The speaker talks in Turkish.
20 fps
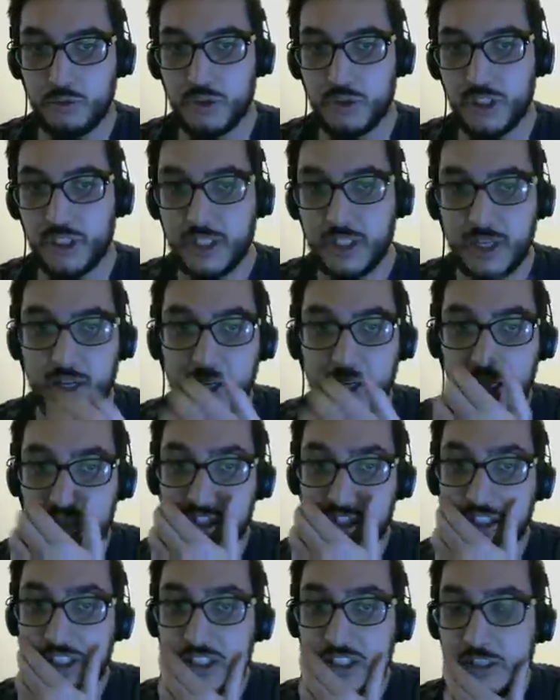Dakika
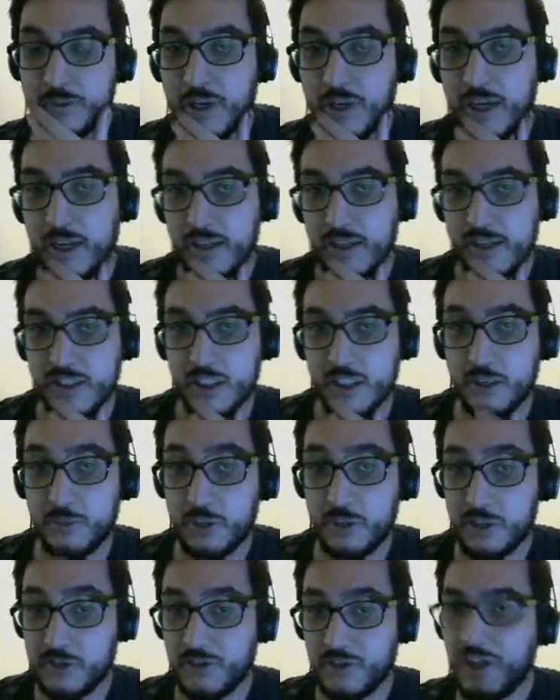kaçtan itibaren
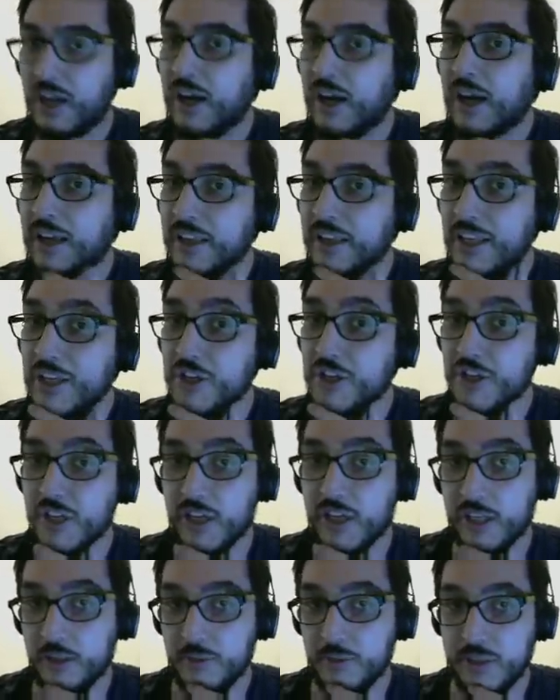kazanabiliriz veya hangi
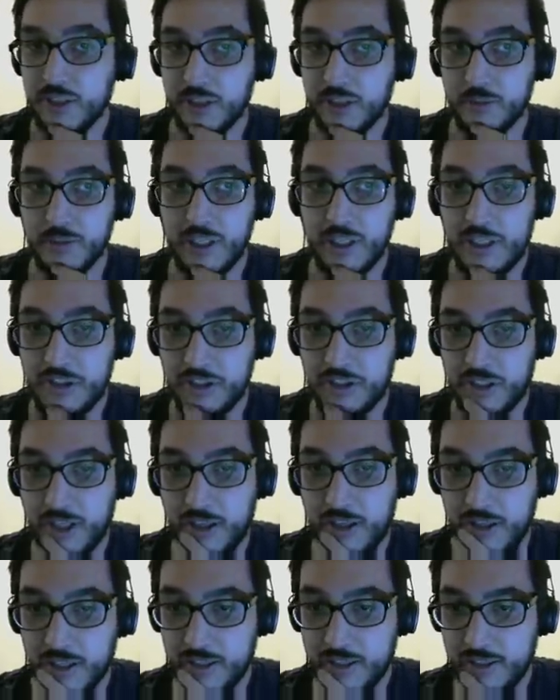eşya ile birlikte birazcık
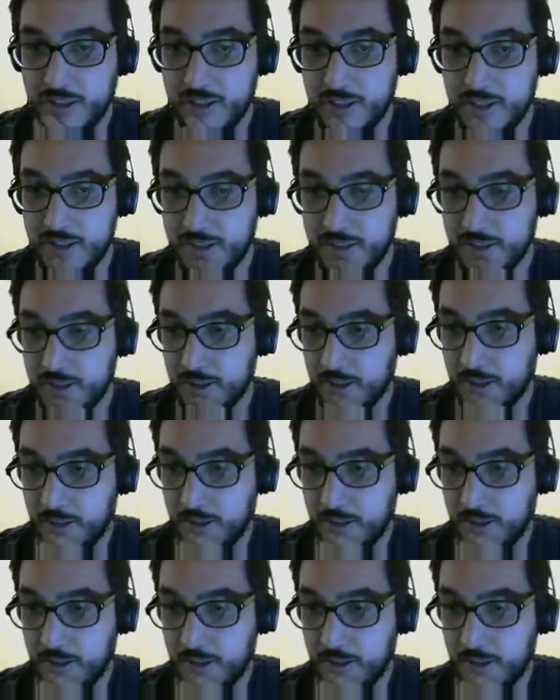daha rahat ederiz?